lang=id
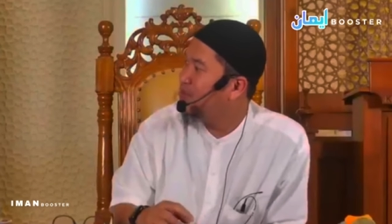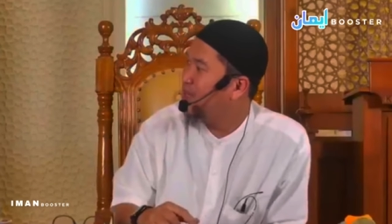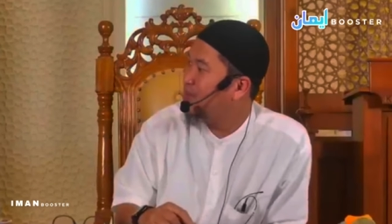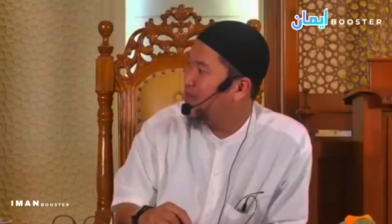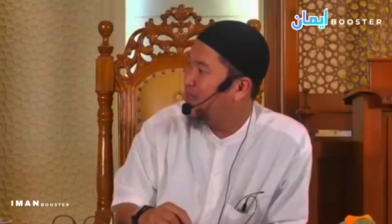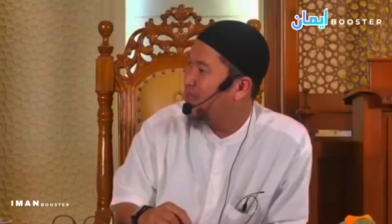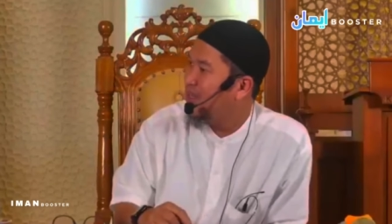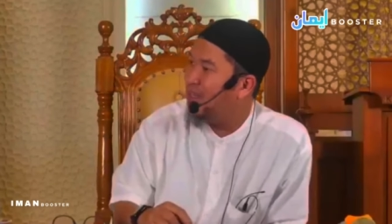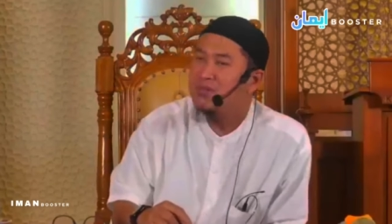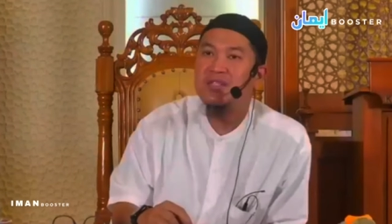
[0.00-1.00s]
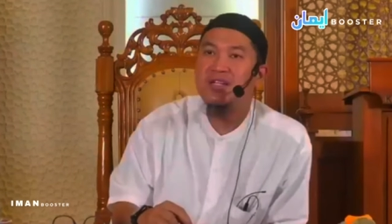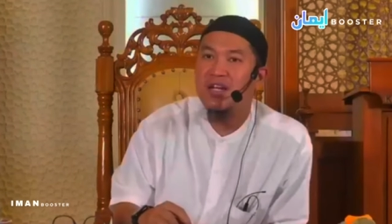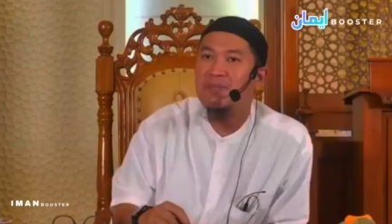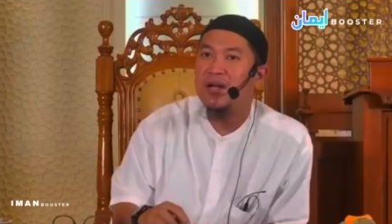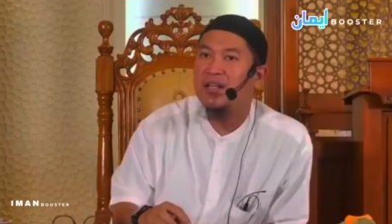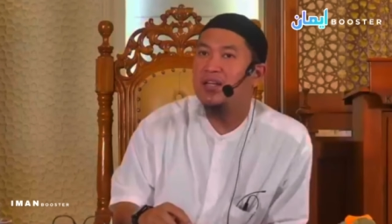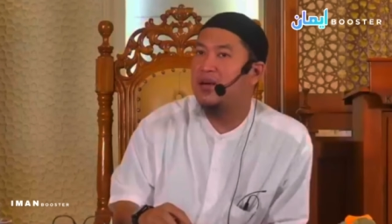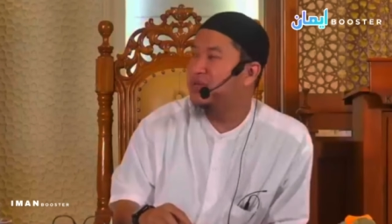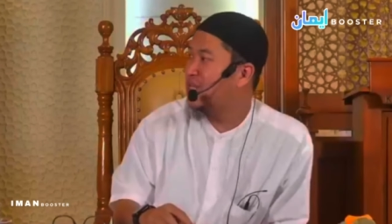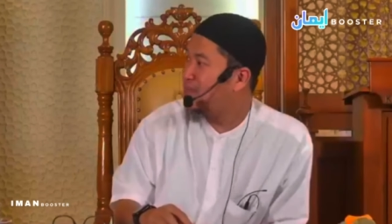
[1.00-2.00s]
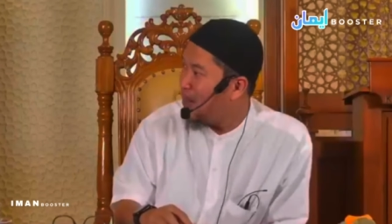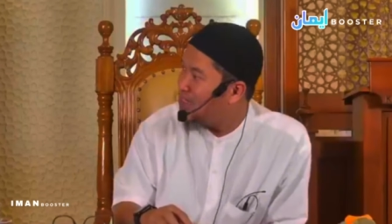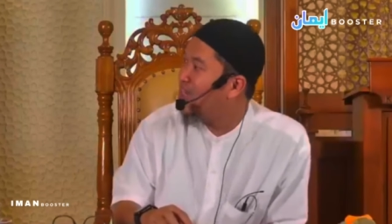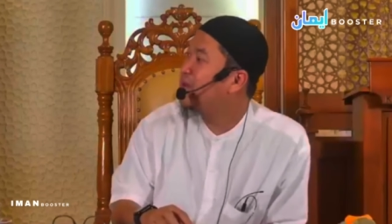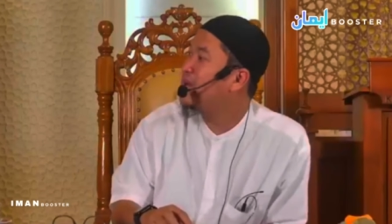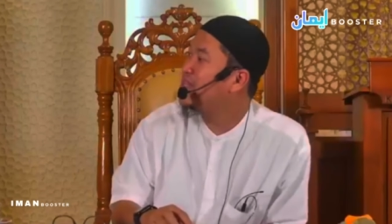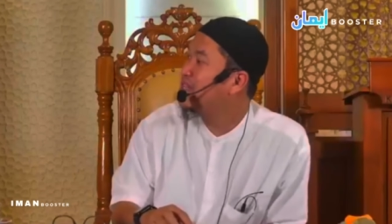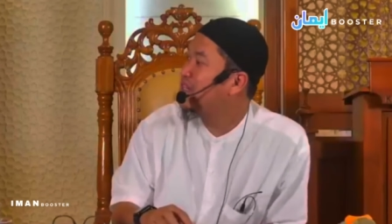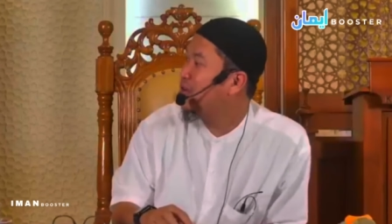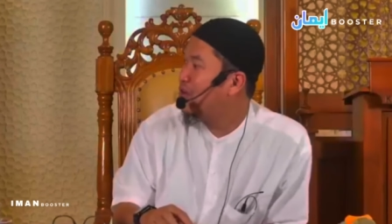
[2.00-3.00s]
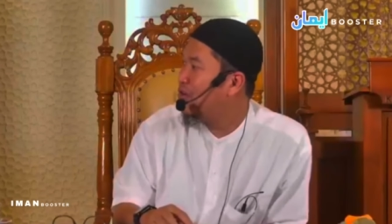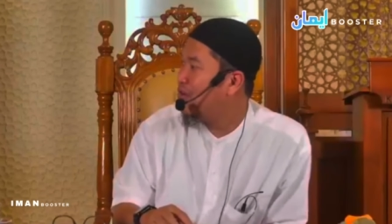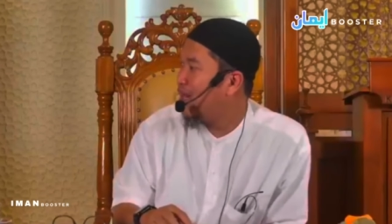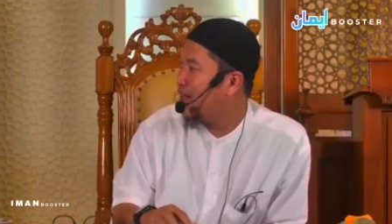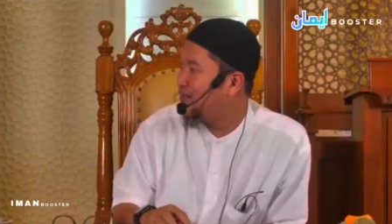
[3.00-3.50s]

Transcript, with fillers: Pak. Yang menjadikan mereka tidak menjadi bangsa yang manja dan kolokan.